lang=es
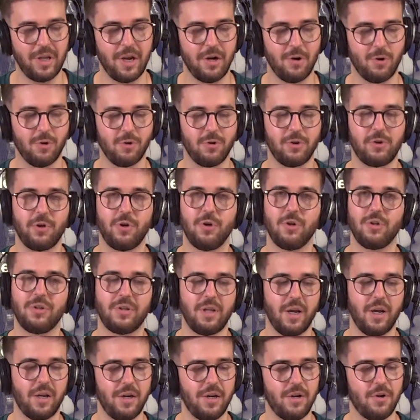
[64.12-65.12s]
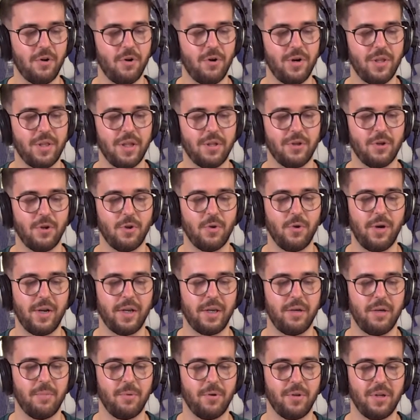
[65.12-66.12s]
al control técnico y de todo el
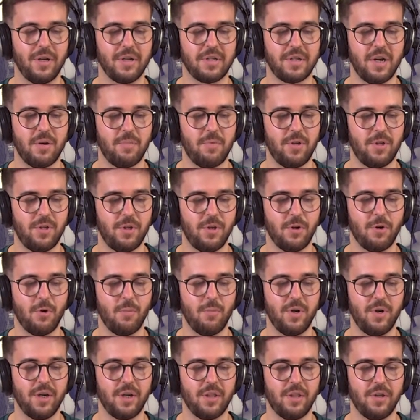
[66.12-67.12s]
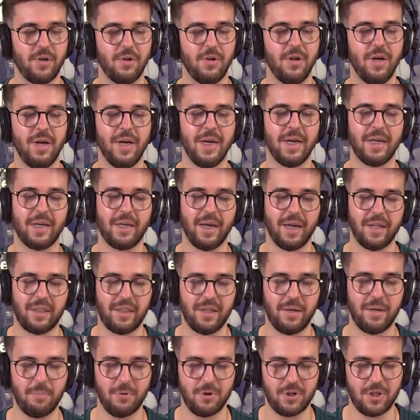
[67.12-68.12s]
equipo del servicio de comunicación que
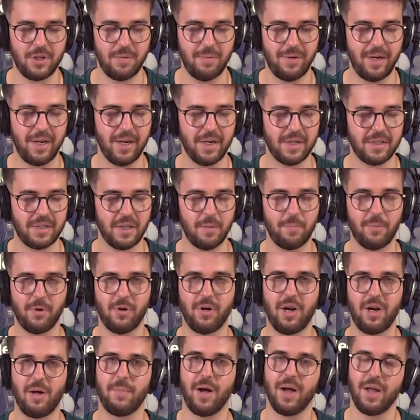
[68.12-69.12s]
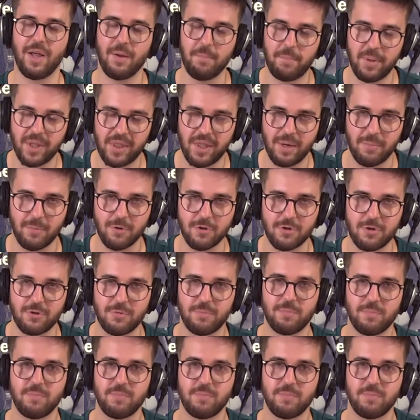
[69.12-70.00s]
hace posible este programa. Empezamos.